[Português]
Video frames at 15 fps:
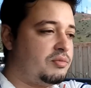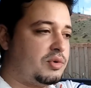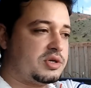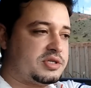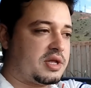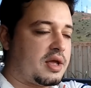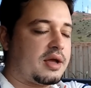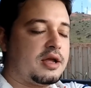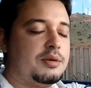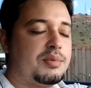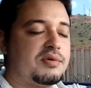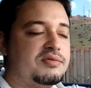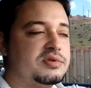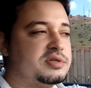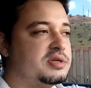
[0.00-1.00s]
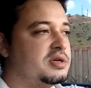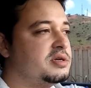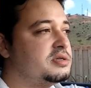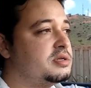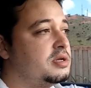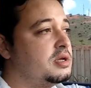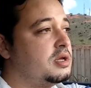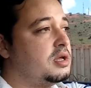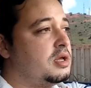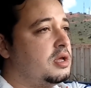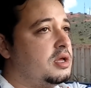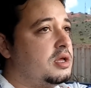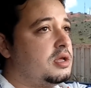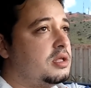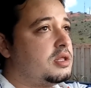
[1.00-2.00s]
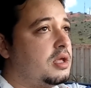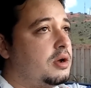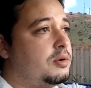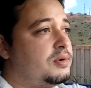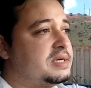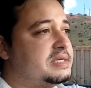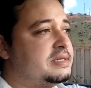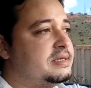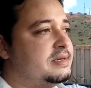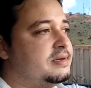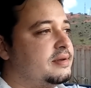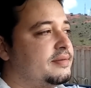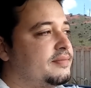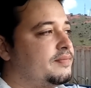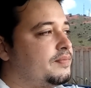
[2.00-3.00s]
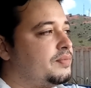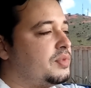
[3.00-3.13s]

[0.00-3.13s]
vou mostrar aqui para vocês. Então, assim,